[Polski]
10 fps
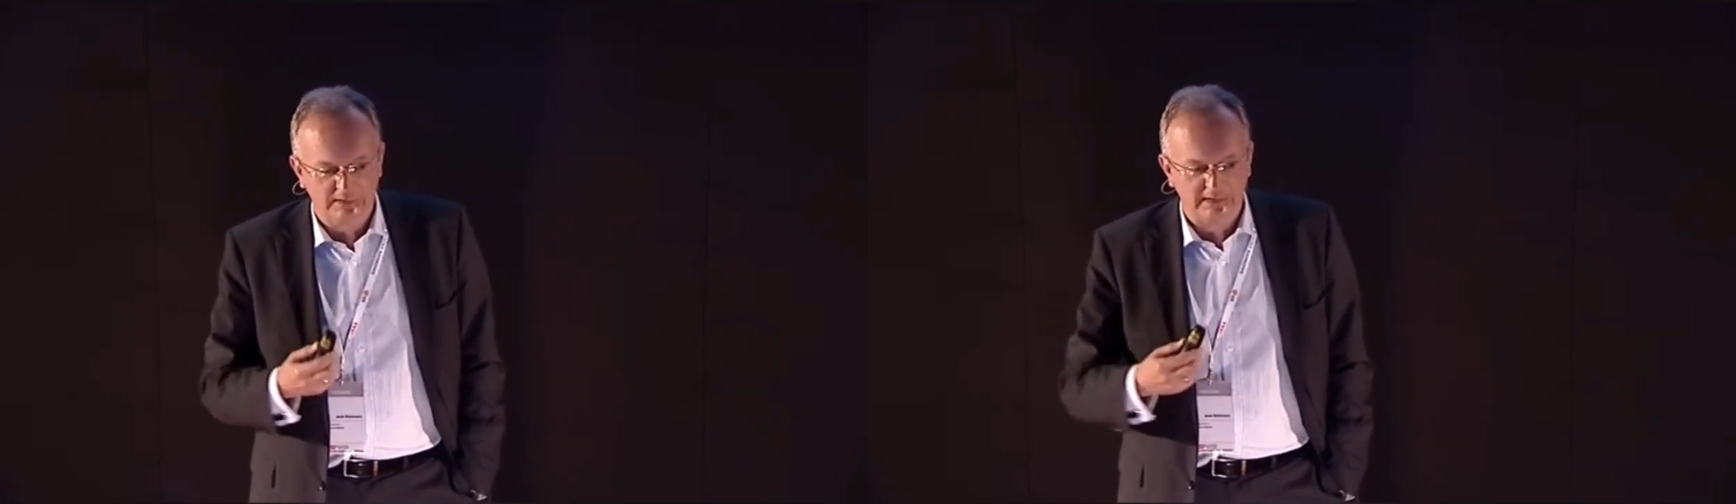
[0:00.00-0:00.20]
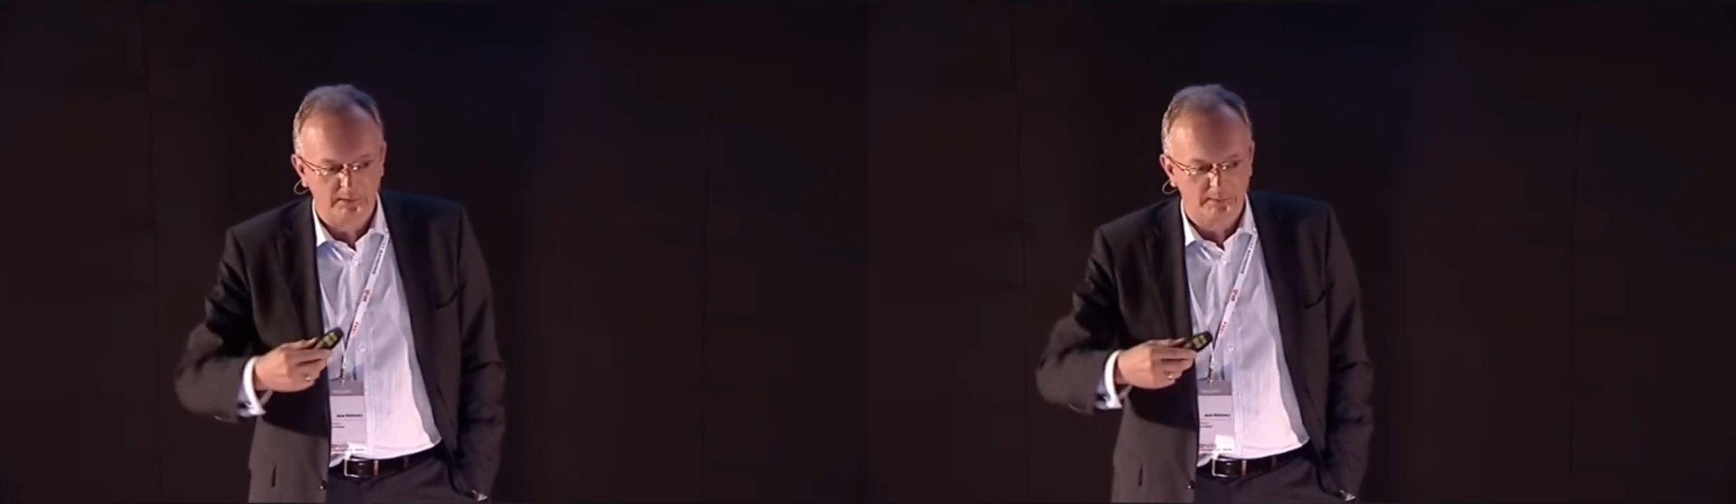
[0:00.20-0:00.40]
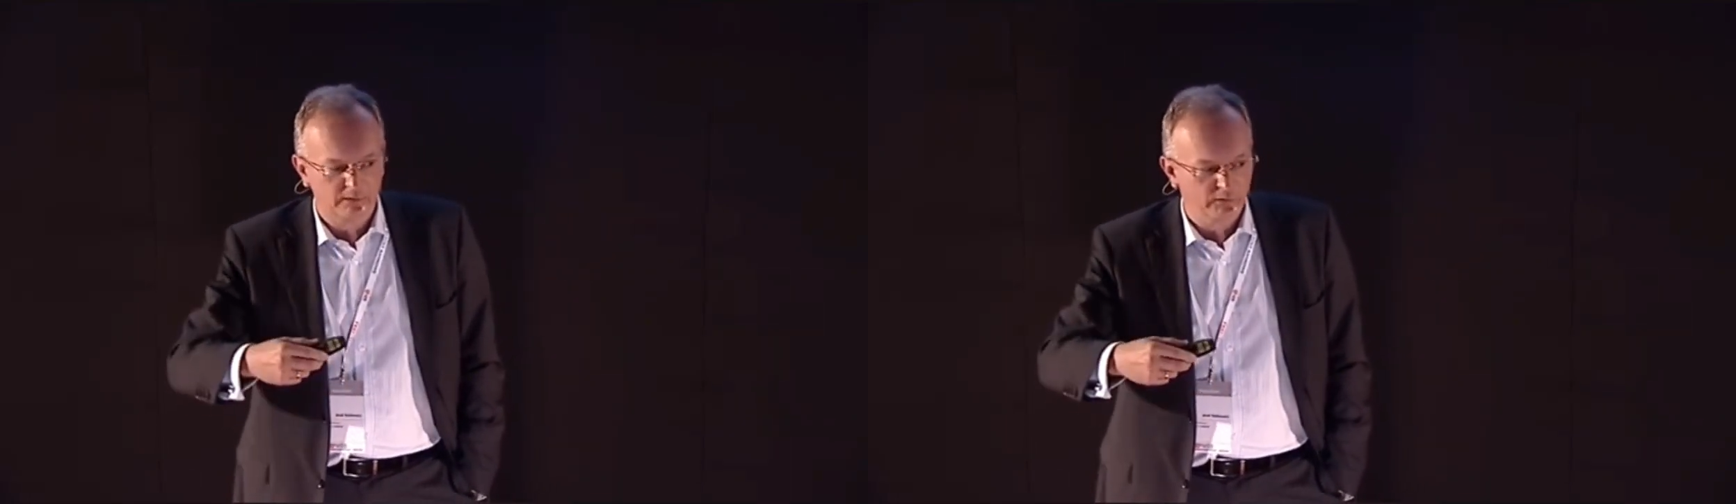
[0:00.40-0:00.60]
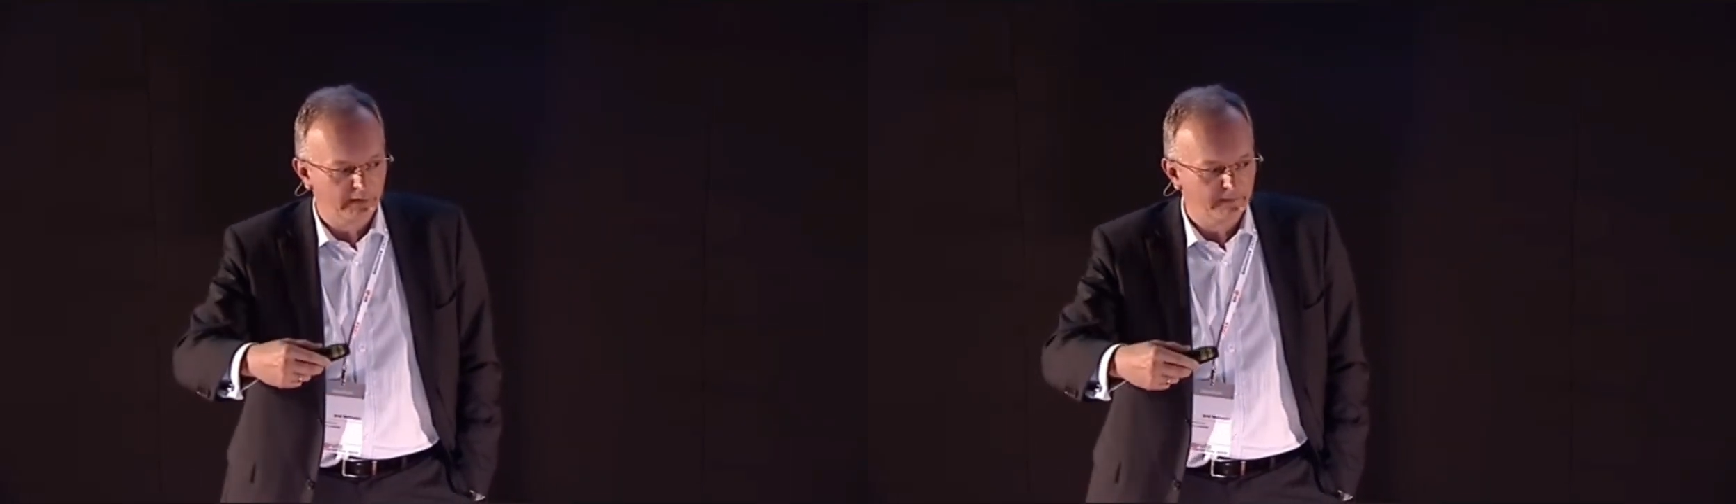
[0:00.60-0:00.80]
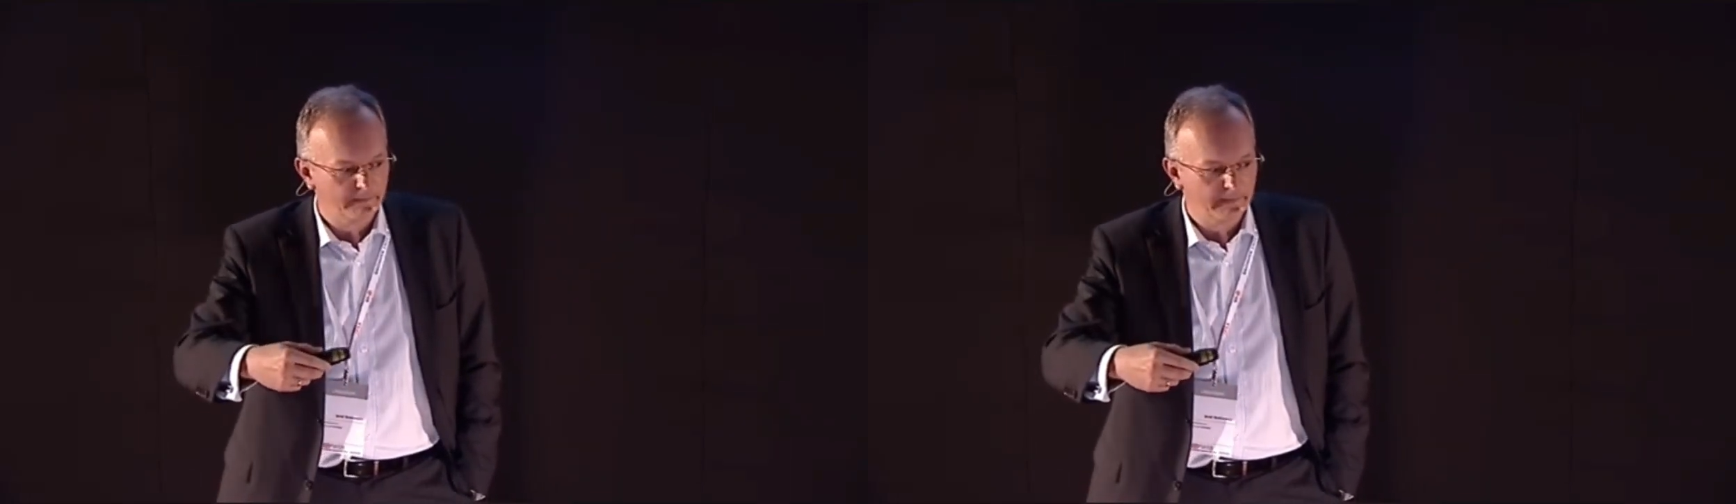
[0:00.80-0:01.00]
czasami
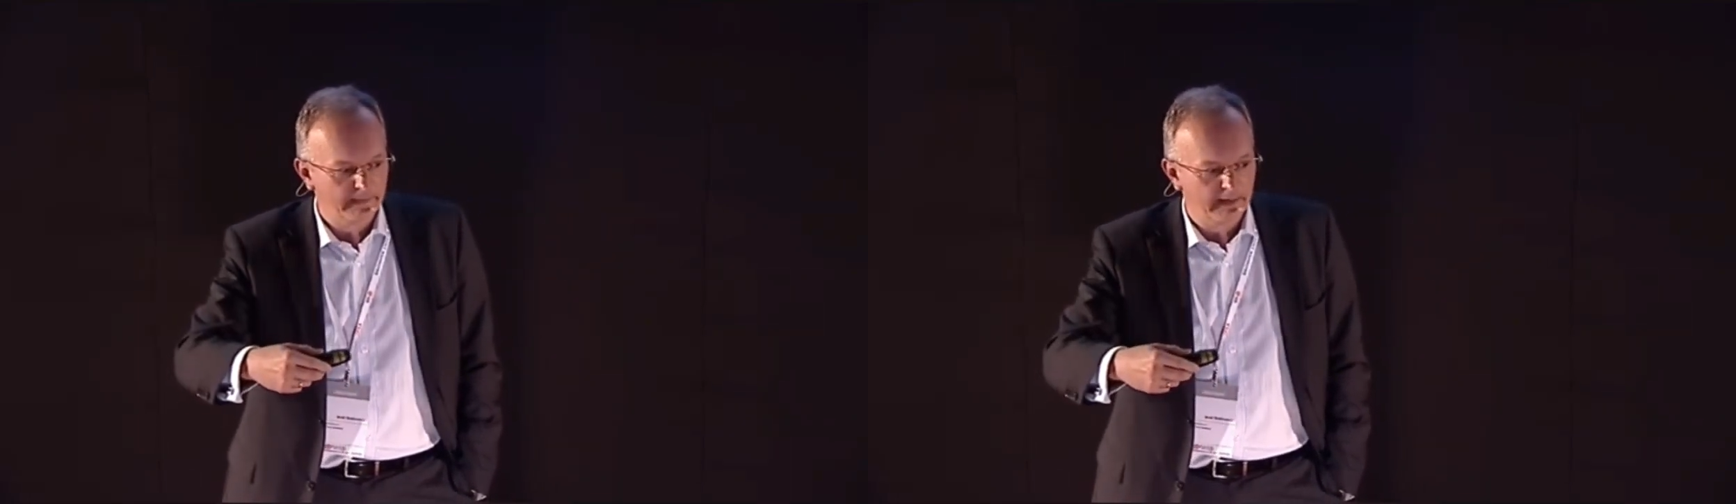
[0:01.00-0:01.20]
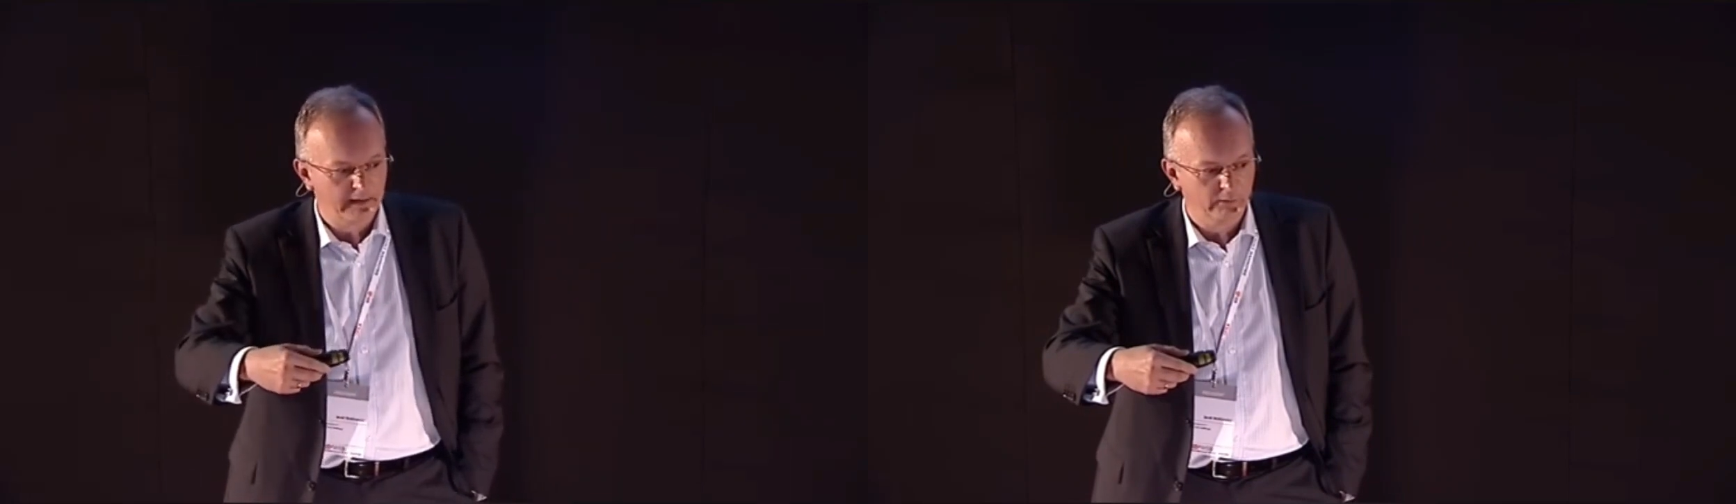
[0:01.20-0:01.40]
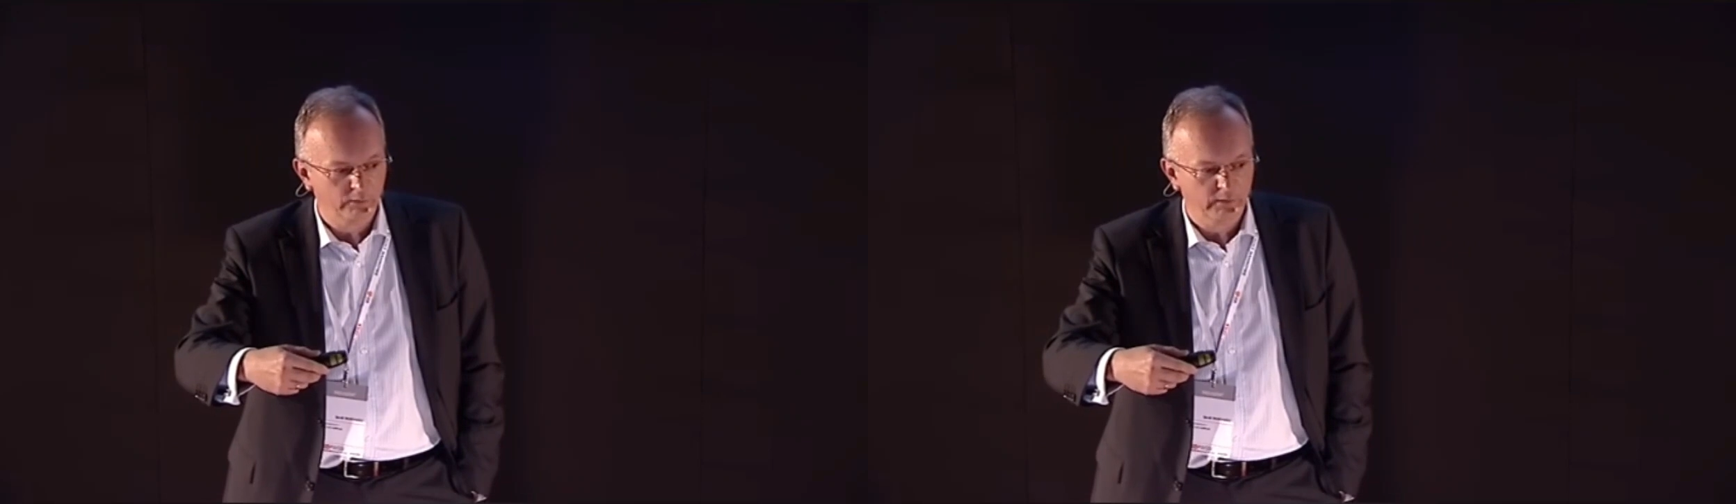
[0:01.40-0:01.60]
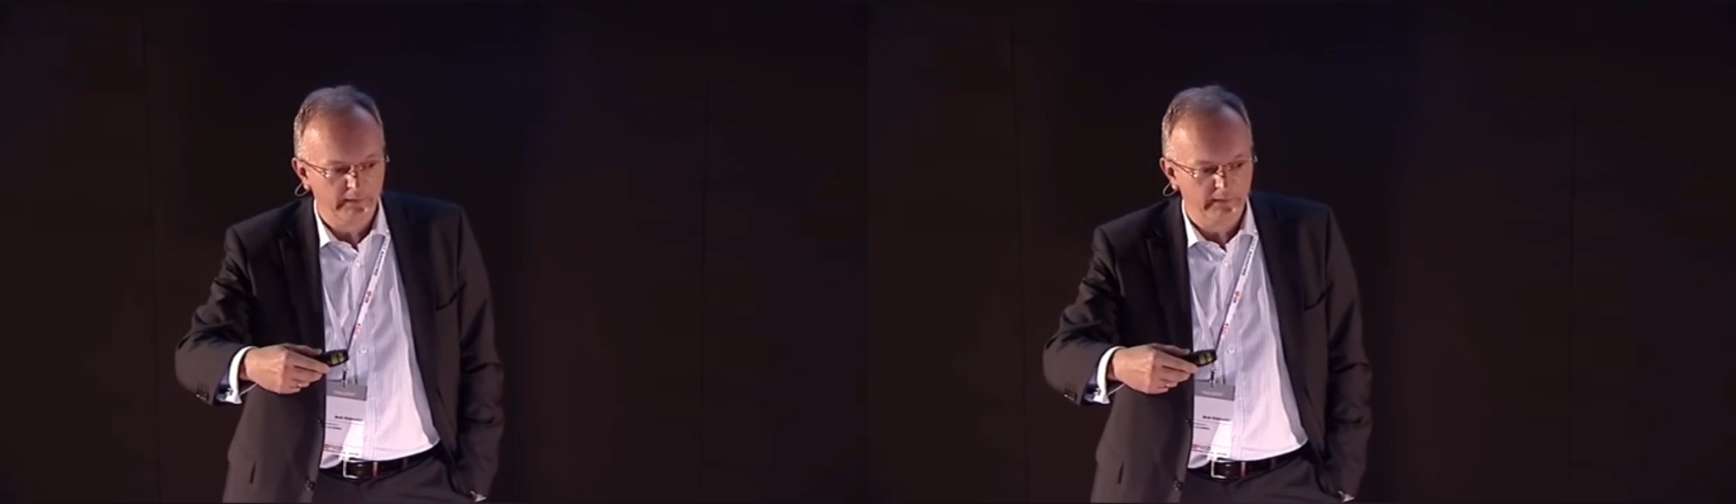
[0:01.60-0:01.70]
patrzę na ludzi,